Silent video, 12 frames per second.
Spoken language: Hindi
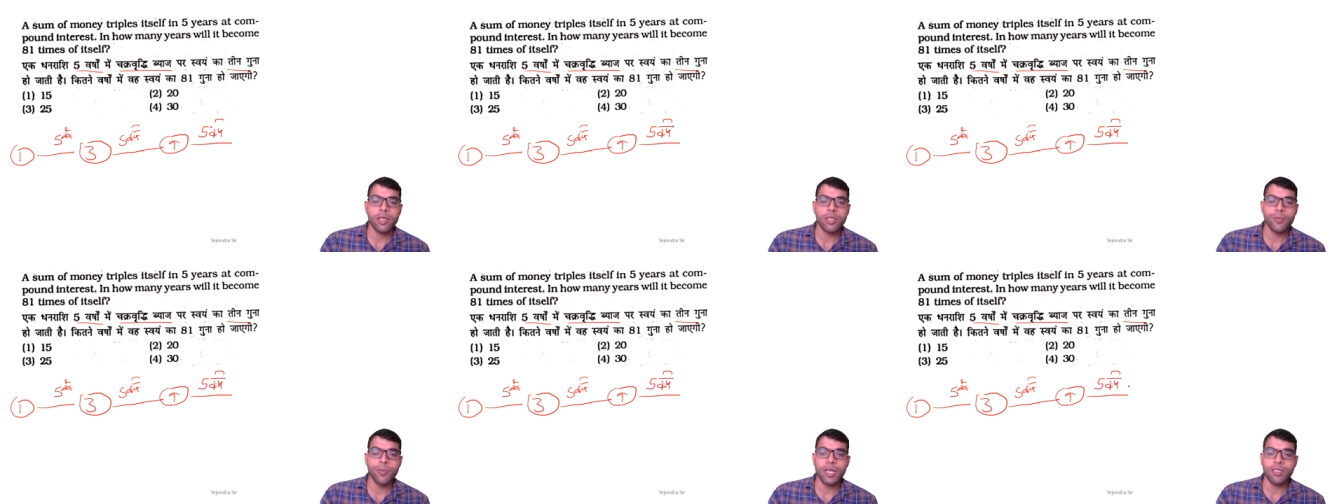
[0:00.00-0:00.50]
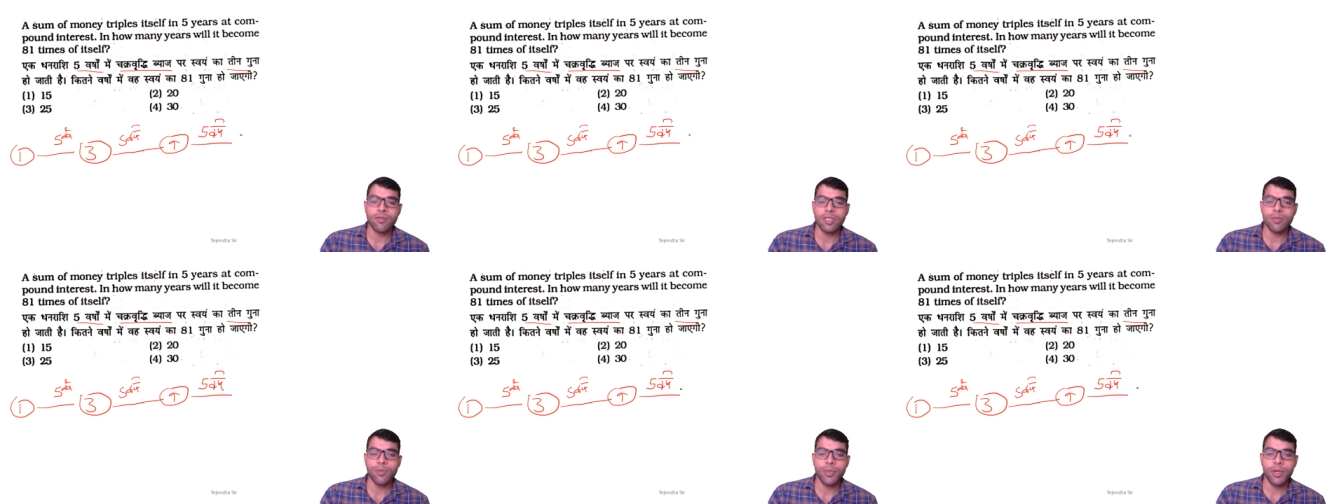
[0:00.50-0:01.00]
इस पाँच
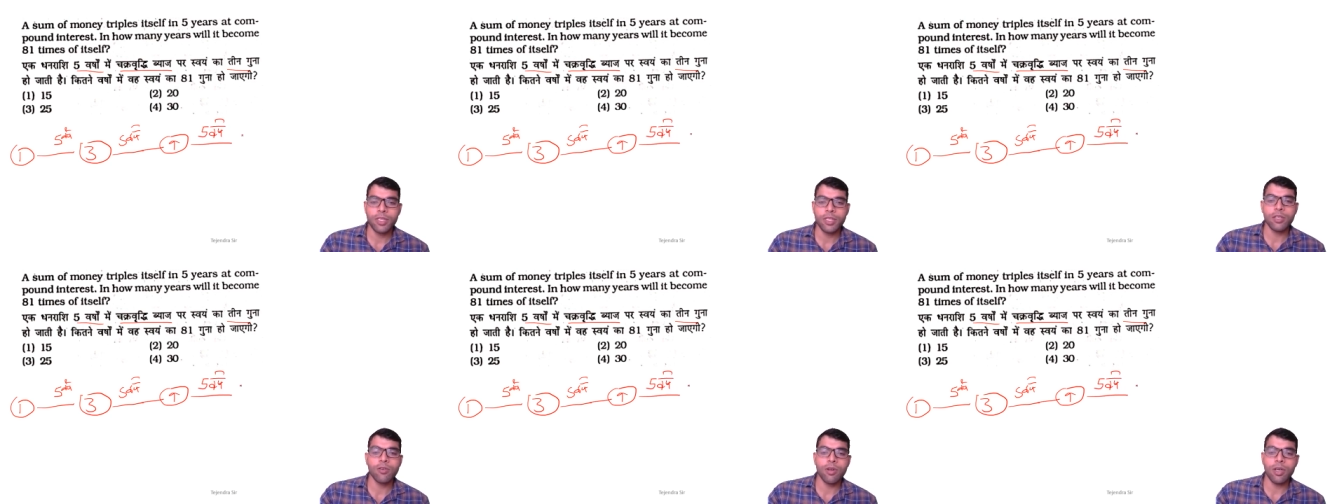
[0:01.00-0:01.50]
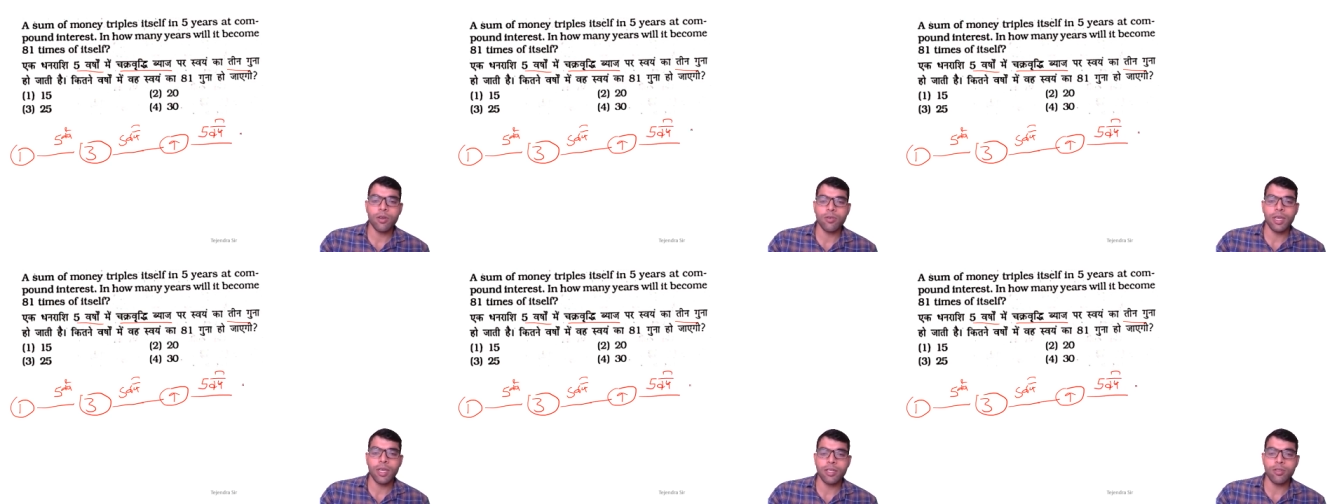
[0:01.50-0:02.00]
वर्ष में फिर तीन गुना हो
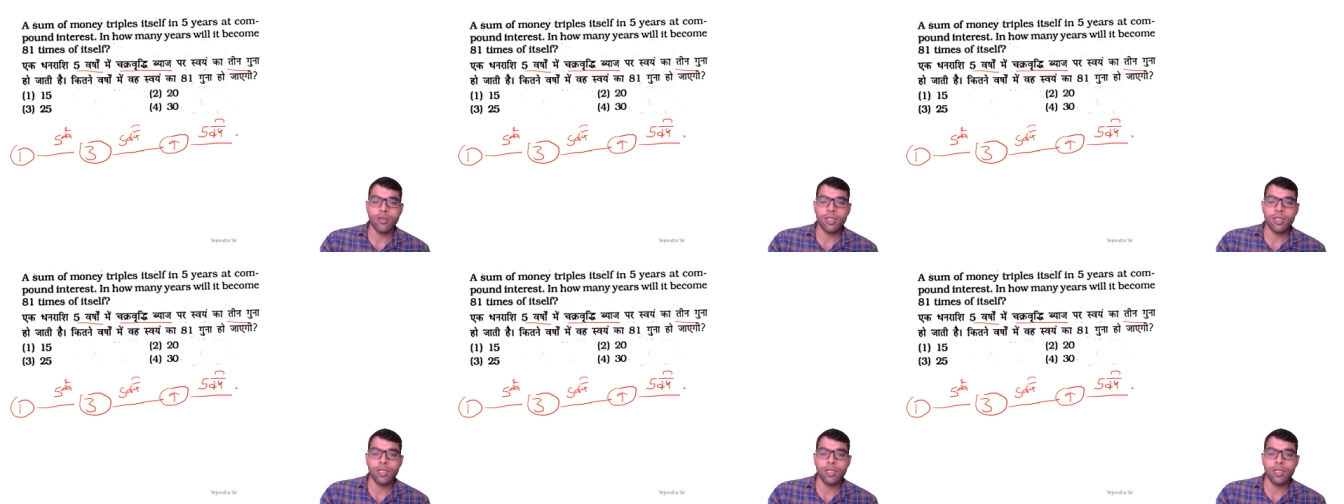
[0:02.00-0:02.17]
जाएगी तो